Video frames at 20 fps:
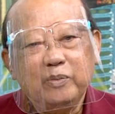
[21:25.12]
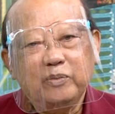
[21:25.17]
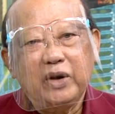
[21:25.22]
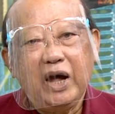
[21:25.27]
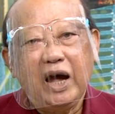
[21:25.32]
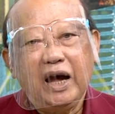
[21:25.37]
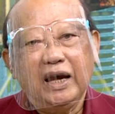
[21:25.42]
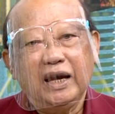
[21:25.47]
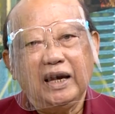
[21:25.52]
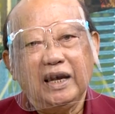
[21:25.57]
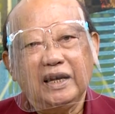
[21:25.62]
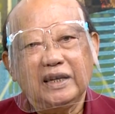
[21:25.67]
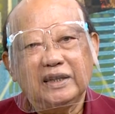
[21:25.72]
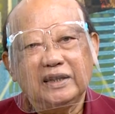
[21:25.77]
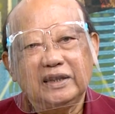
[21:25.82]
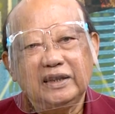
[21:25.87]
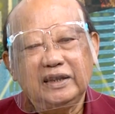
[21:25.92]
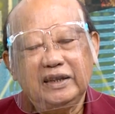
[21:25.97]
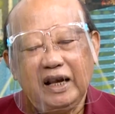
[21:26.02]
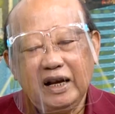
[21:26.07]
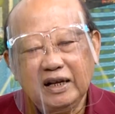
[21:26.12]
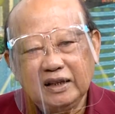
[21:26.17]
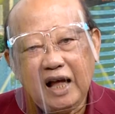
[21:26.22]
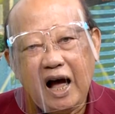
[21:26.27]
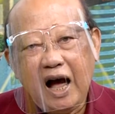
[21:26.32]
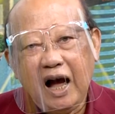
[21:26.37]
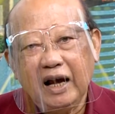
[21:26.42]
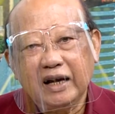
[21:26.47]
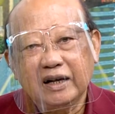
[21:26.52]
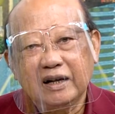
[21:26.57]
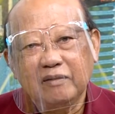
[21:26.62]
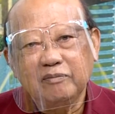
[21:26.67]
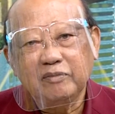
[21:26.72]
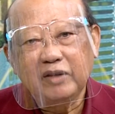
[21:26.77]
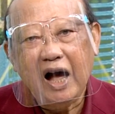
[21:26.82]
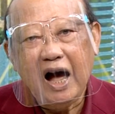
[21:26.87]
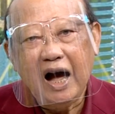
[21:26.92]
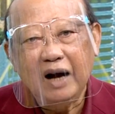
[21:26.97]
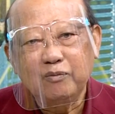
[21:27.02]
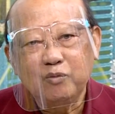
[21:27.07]
ผมได้ทิ้งท้าย
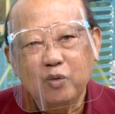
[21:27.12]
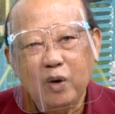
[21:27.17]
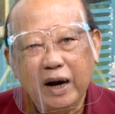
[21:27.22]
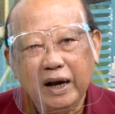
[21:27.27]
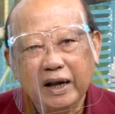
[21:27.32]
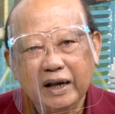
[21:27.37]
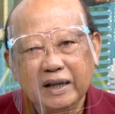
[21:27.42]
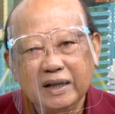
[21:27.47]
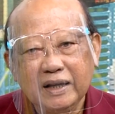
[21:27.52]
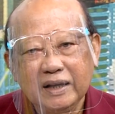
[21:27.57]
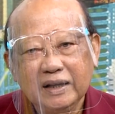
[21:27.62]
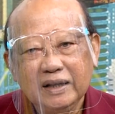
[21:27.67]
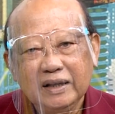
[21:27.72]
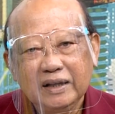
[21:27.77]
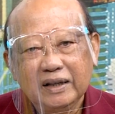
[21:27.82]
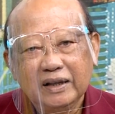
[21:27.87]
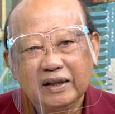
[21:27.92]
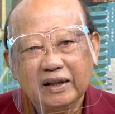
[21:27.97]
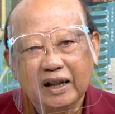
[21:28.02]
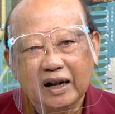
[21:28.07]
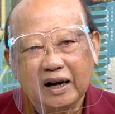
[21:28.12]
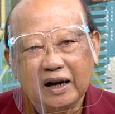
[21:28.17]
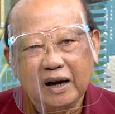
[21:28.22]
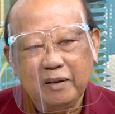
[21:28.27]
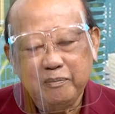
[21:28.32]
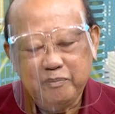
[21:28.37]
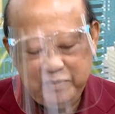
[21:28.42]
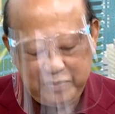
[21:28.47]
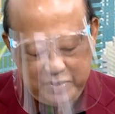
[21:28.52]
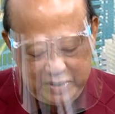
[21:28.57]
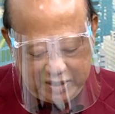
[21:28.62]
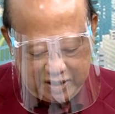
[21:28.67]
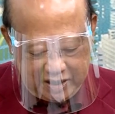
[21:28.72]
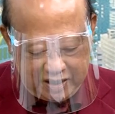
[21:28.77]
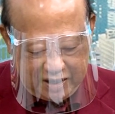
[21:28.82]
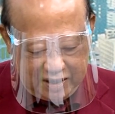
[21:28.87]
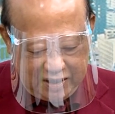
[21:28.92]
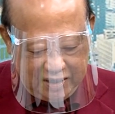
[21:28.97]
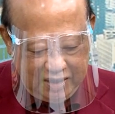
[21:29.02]
คำถามไว้นะครับเพื่อ